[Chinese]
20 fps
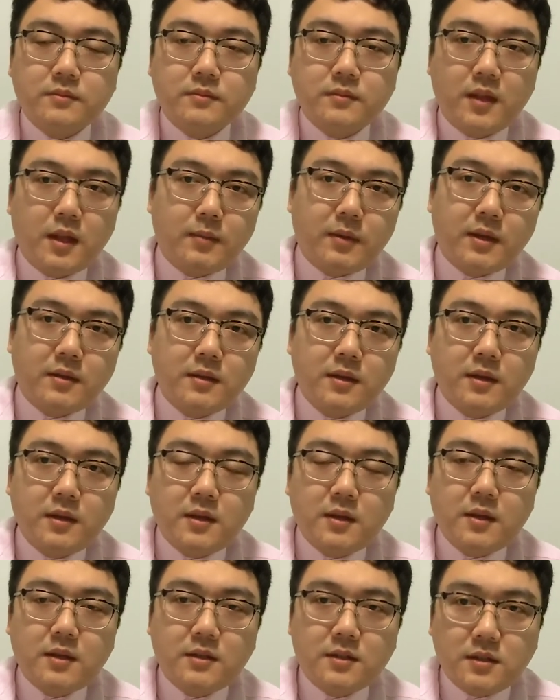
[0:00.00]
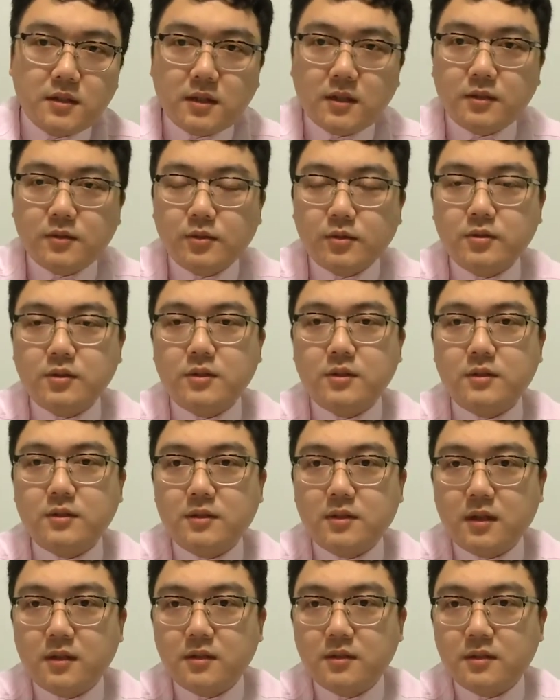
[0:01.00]
那么，这就是
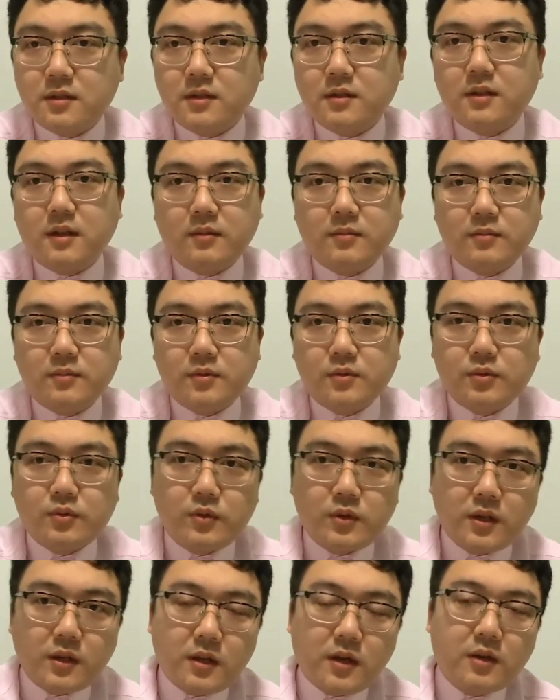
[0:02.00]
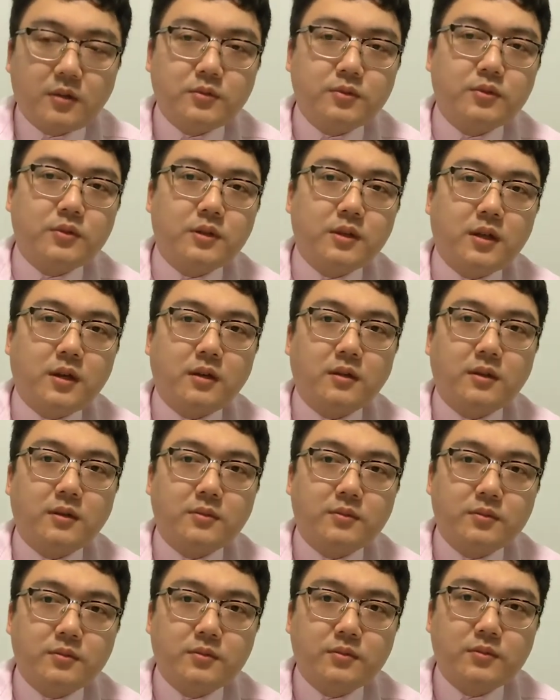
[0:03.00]
真正的说一套做一套的
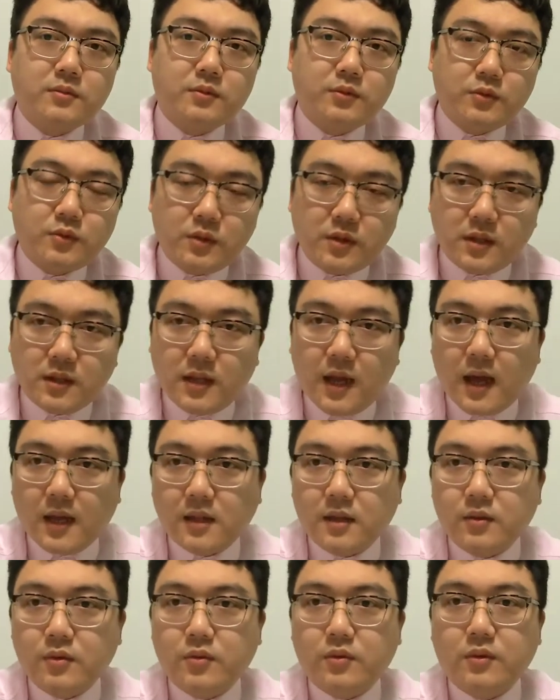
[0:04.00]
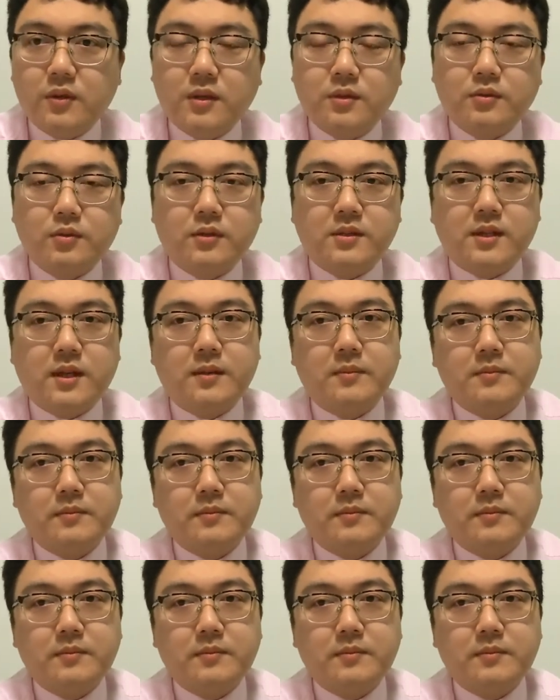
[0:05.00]
最大的用意所在。